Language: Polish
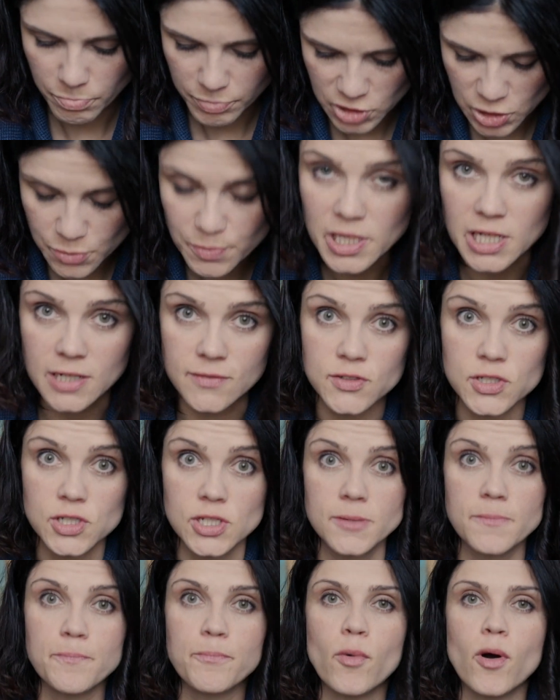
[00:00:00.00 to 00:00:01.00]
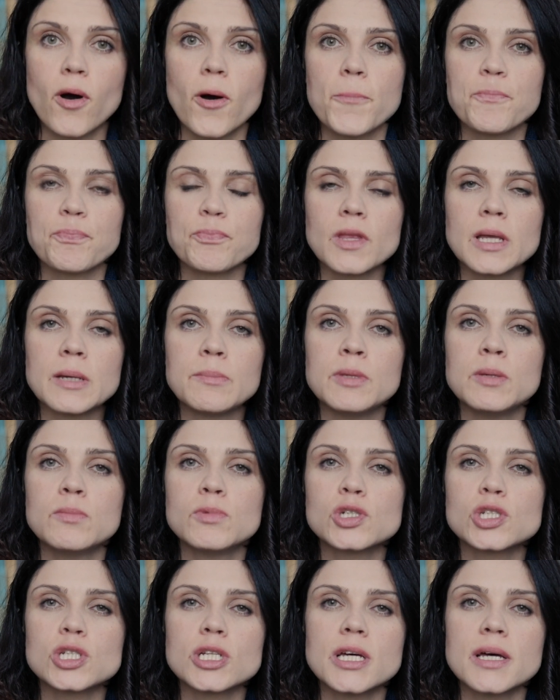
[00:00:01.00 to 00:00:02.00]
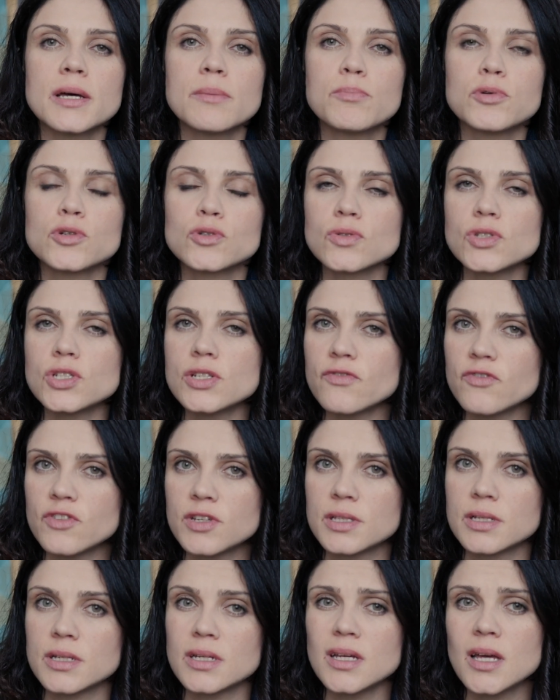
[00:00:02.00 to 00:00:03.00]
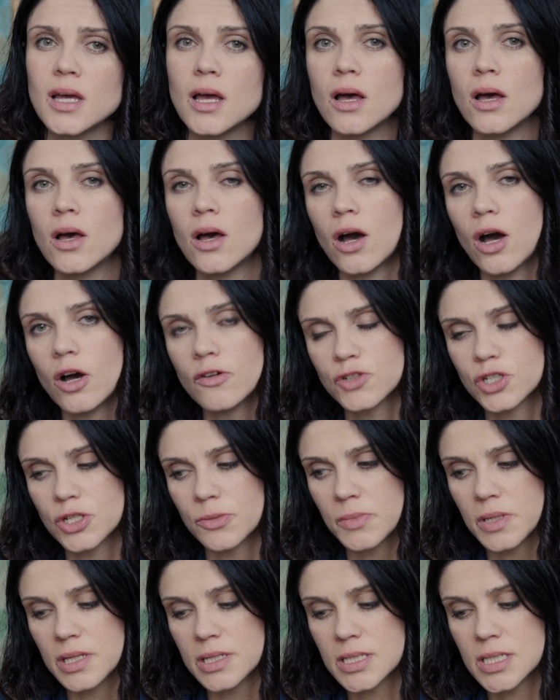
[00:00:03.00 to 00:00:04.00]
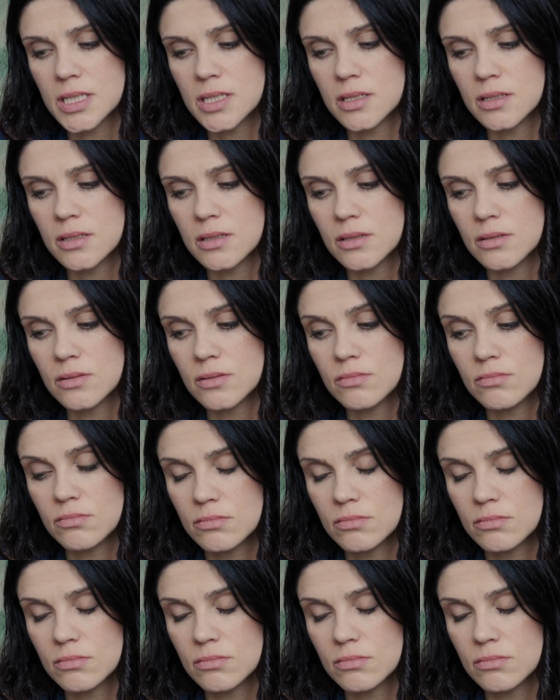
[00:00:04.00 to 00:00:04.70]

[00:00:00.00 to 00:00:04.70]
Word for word: Ci pierwsi, bo mimo że poczucie winy, owszem, jest e,